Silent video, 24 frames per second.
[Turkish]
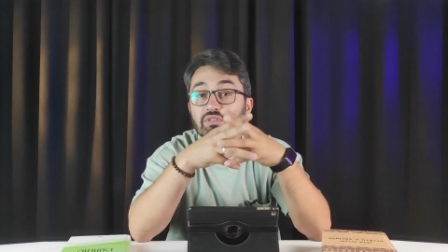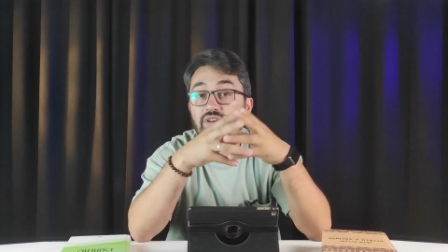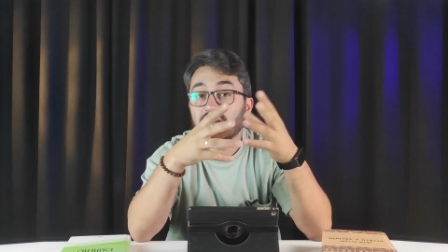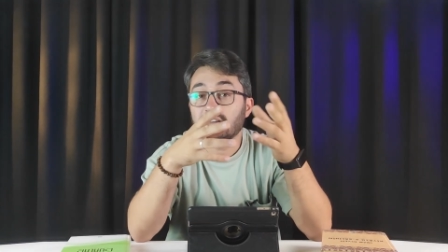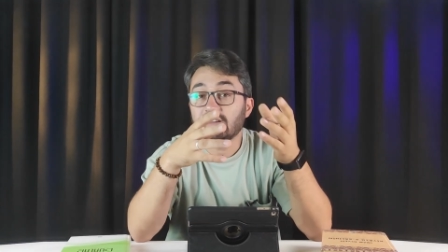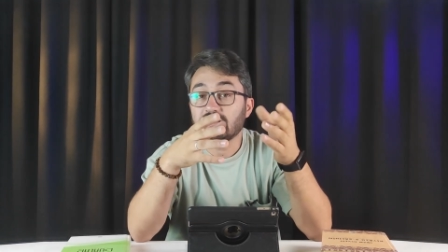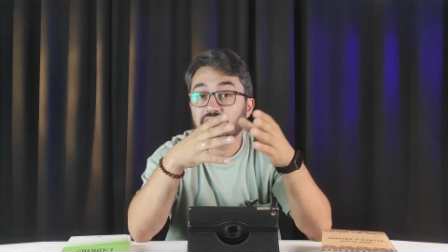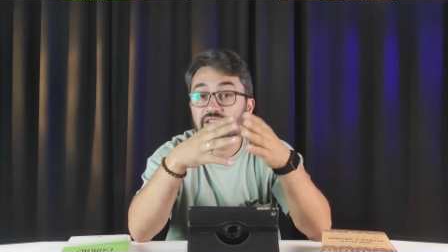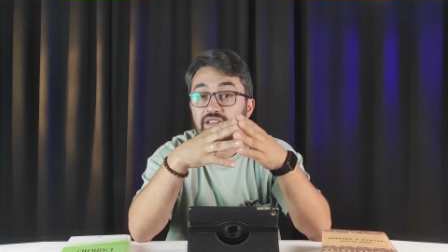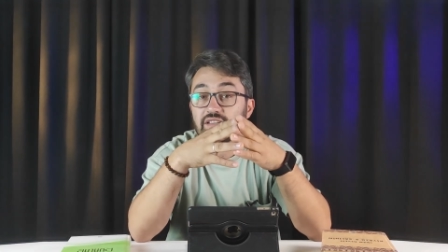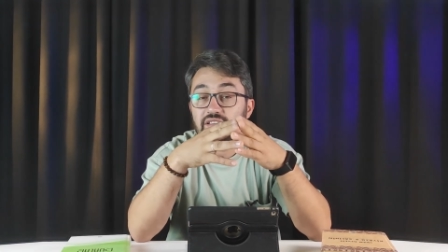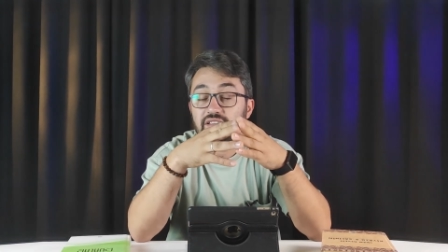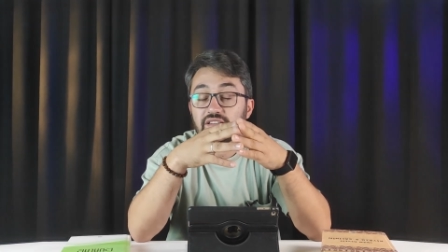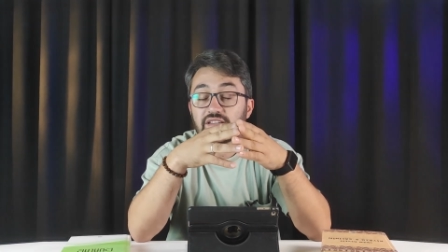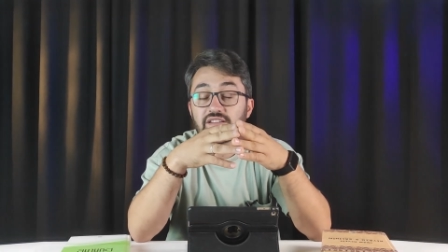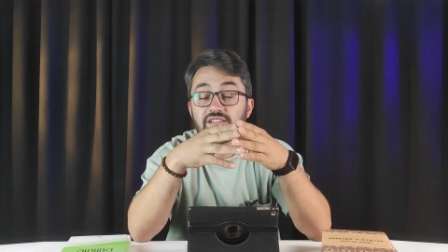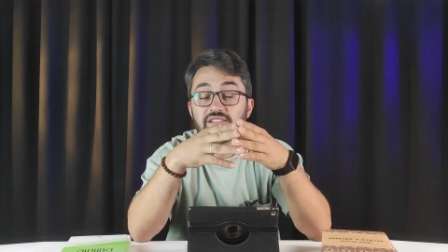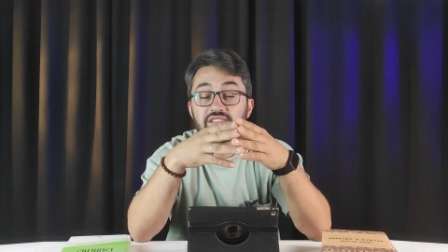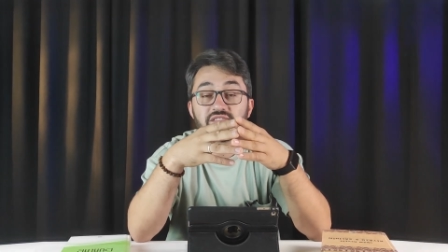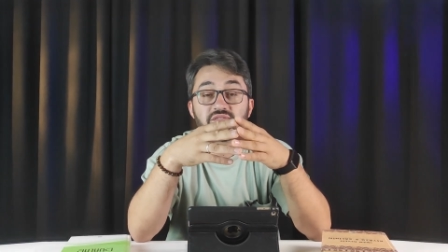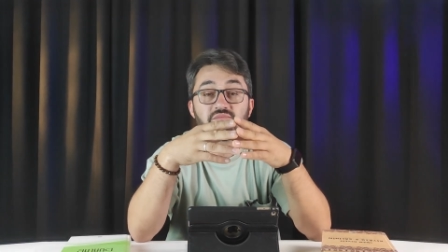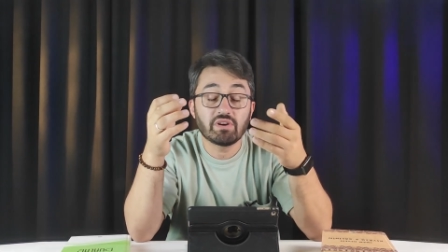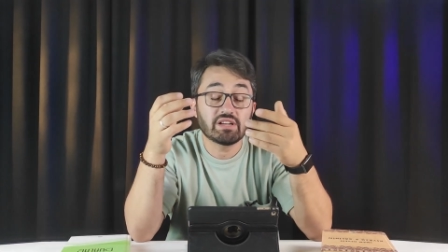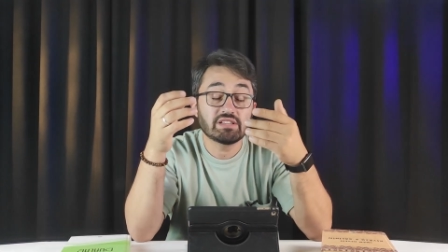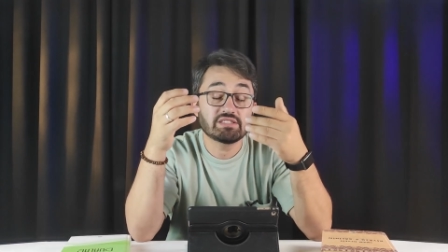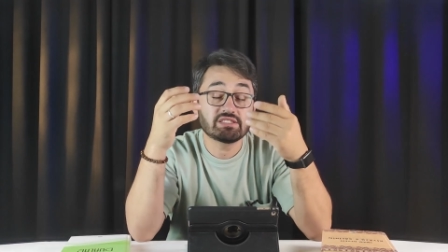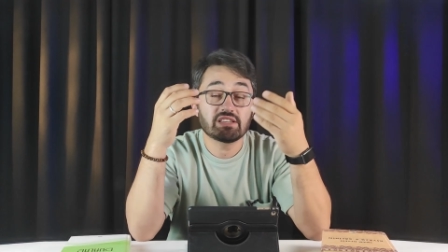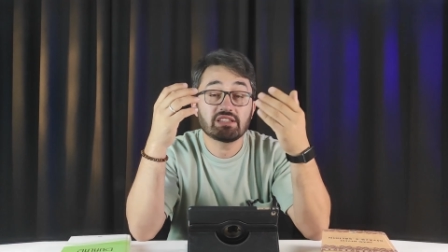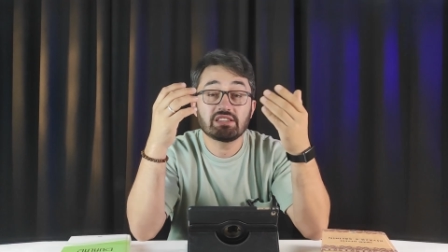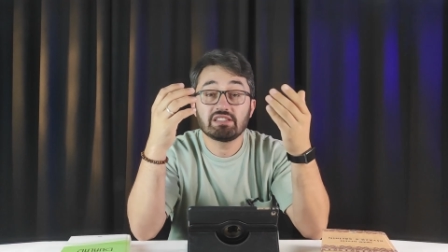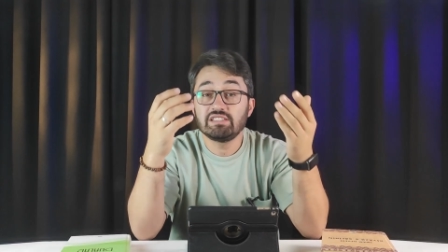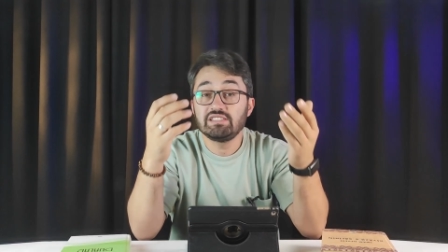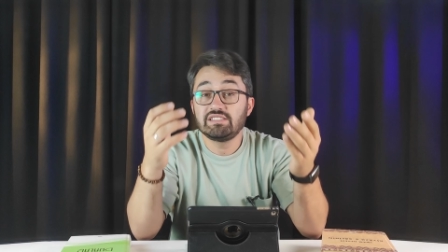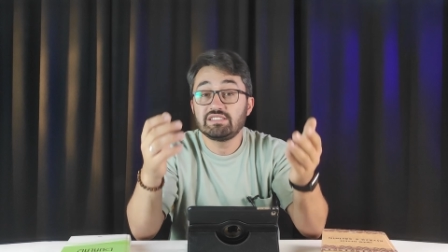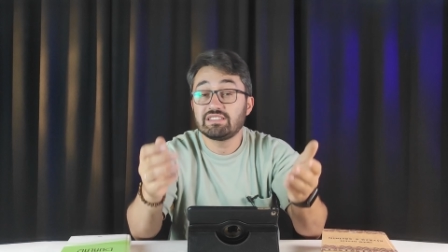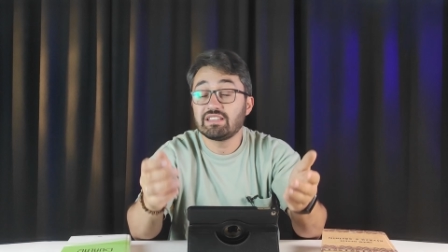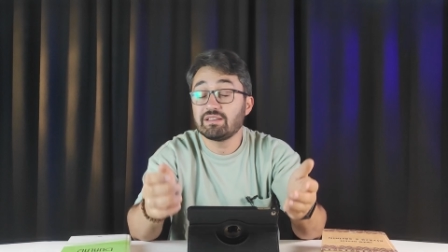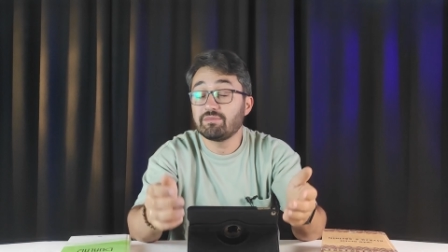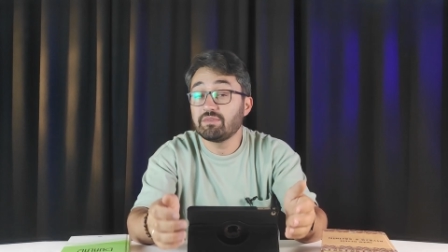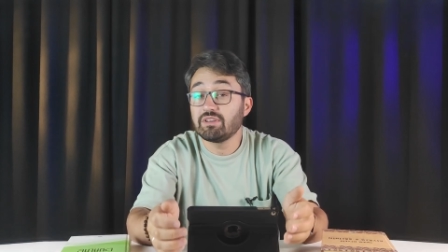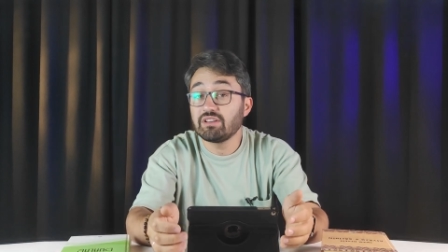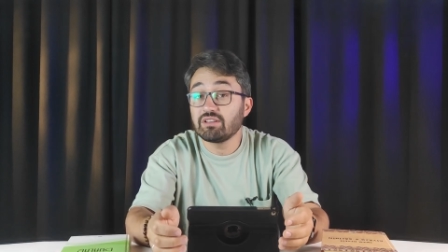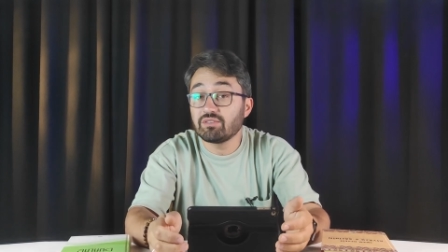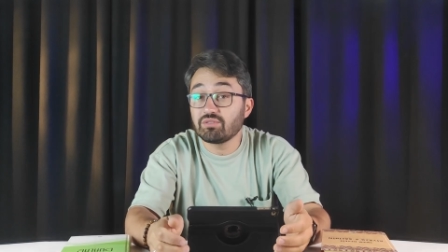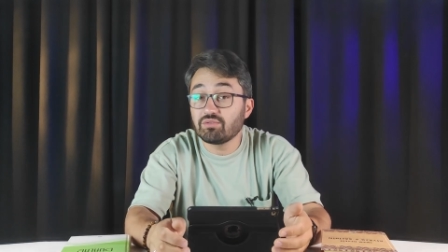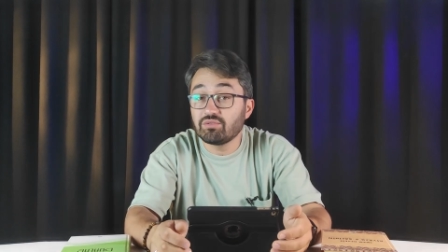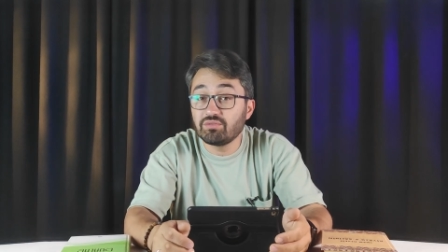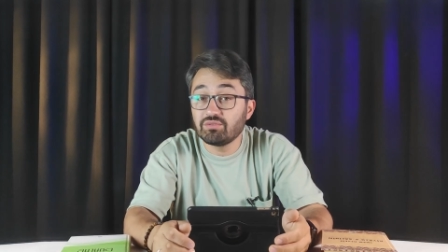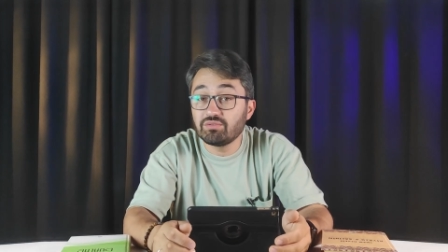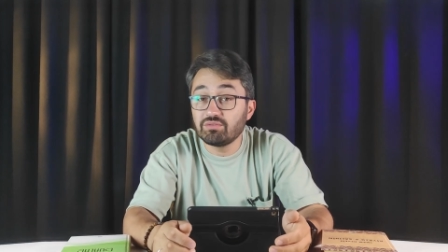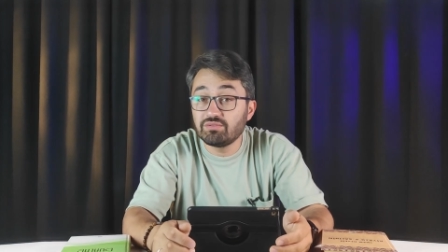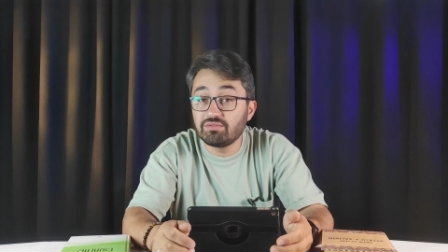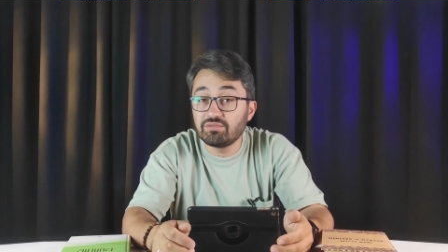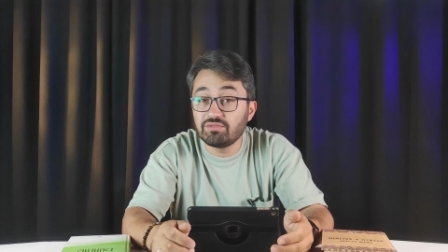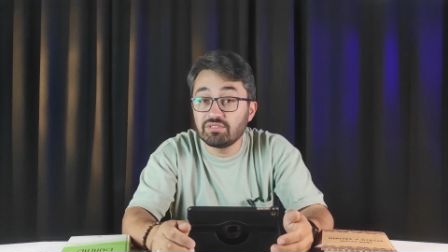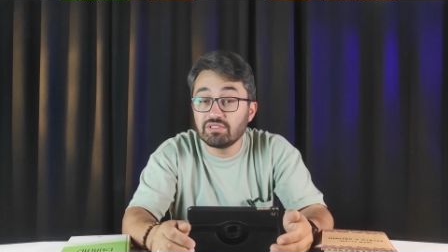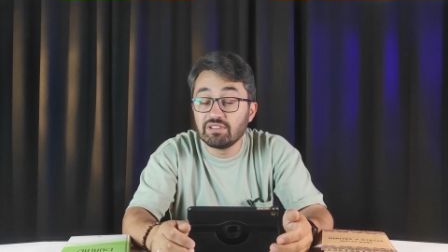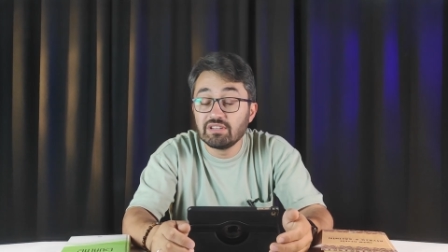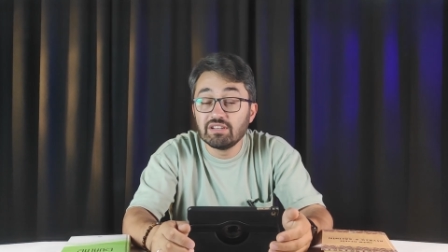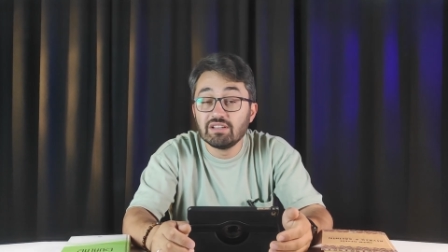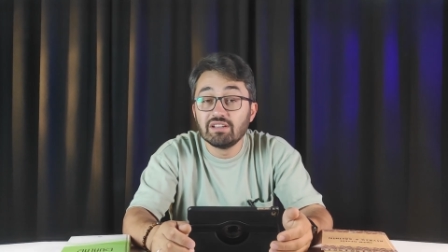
hakkına gireriz bazen istemeyerek olur.